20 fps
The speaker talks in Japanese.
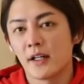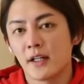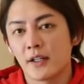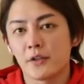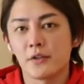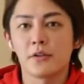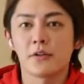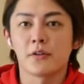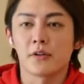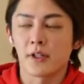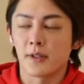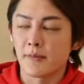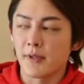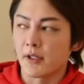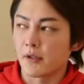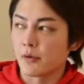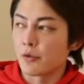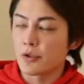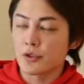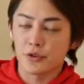ユーロ、
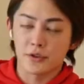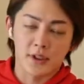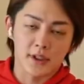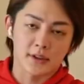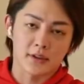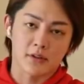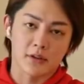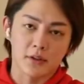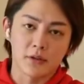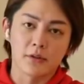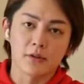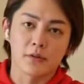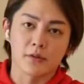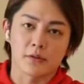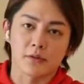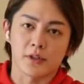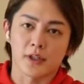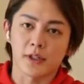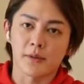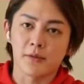今欧州ですけど、
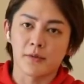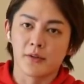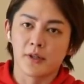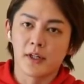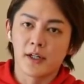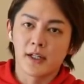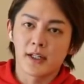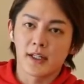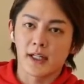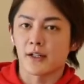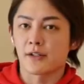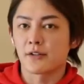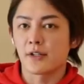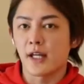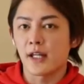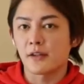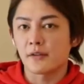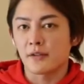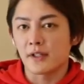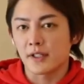ユーロとかでも100
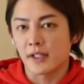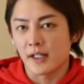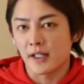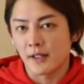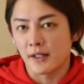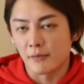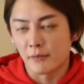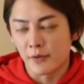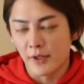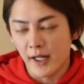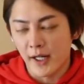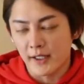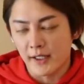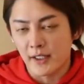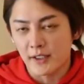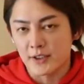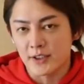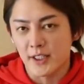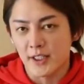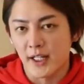円とかでもらえ
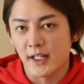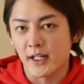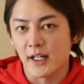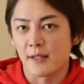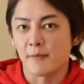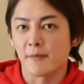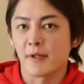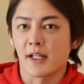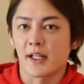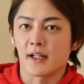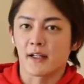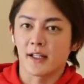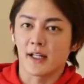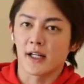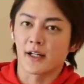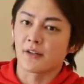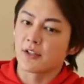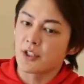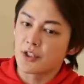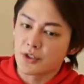た時代が今
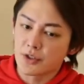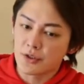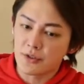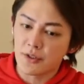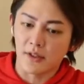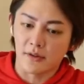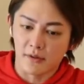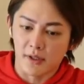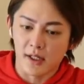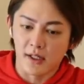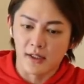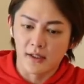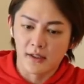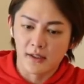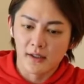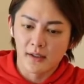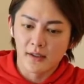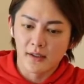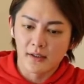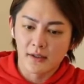120円とか。
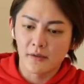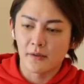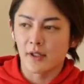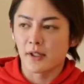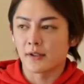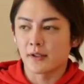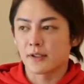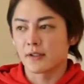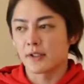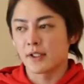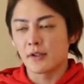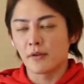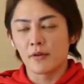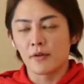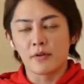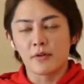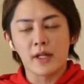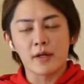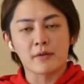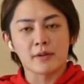要は、日
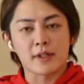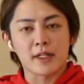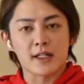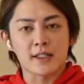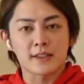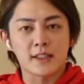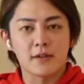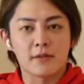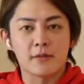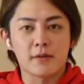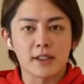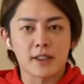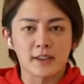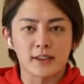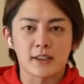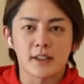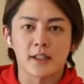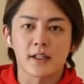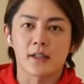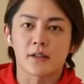本円をたくさん渡
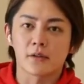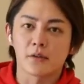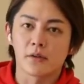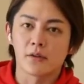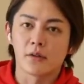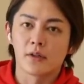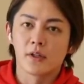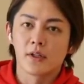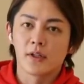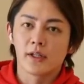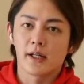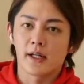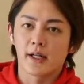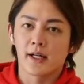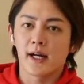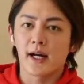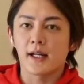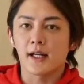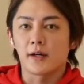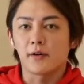さないと、
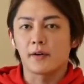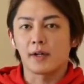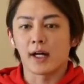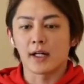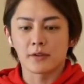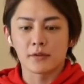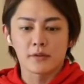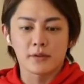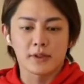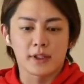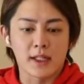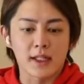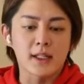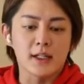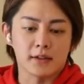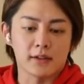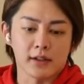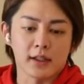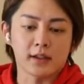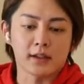外貨を獲得でき
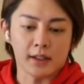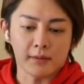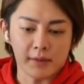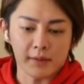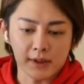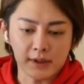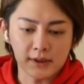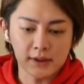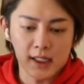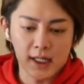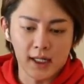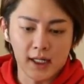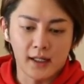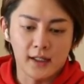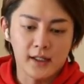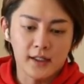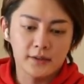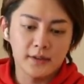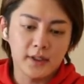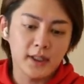なくなっています。は
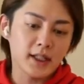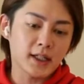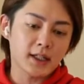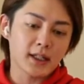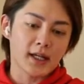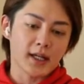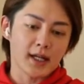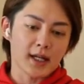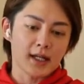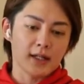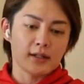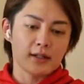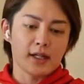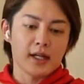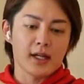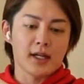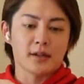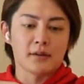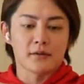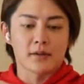い。それだけ円、
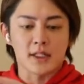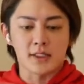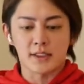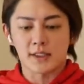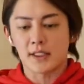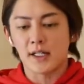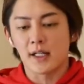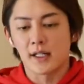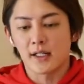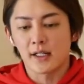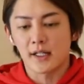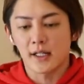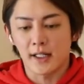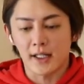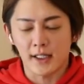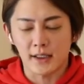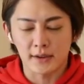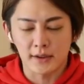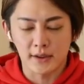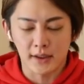円の価値が
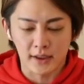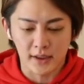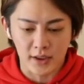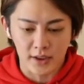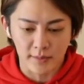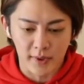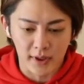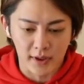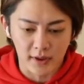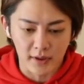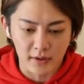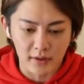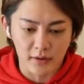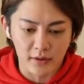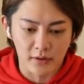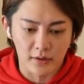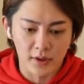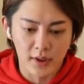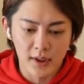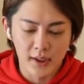安くなってしまってるっ
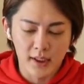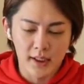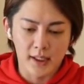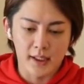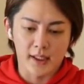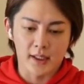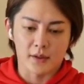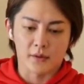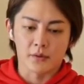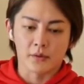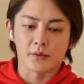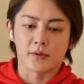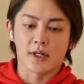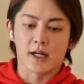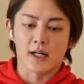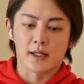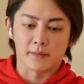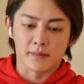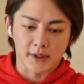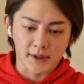ていう、こと
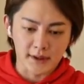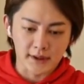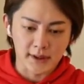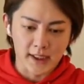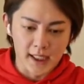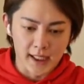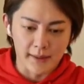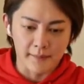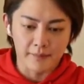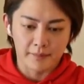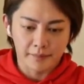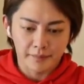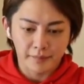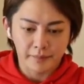があります。はい。